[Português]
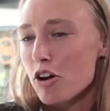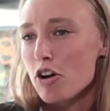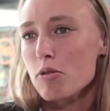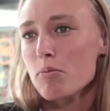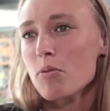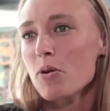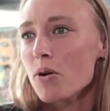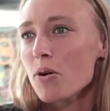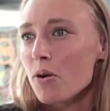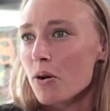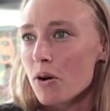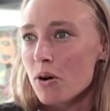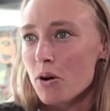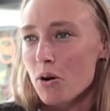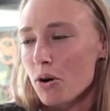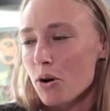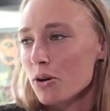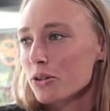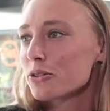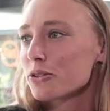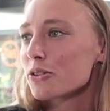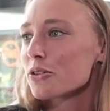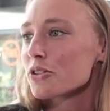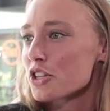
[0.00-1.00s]
como
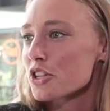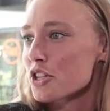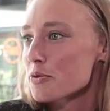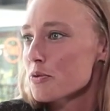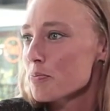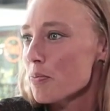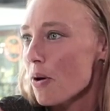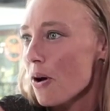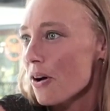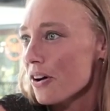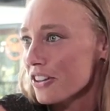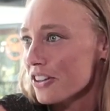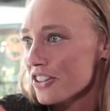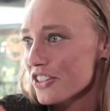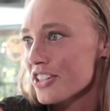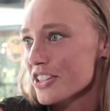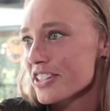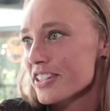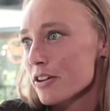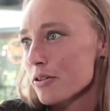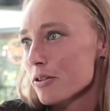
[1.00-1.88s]
outros esportes,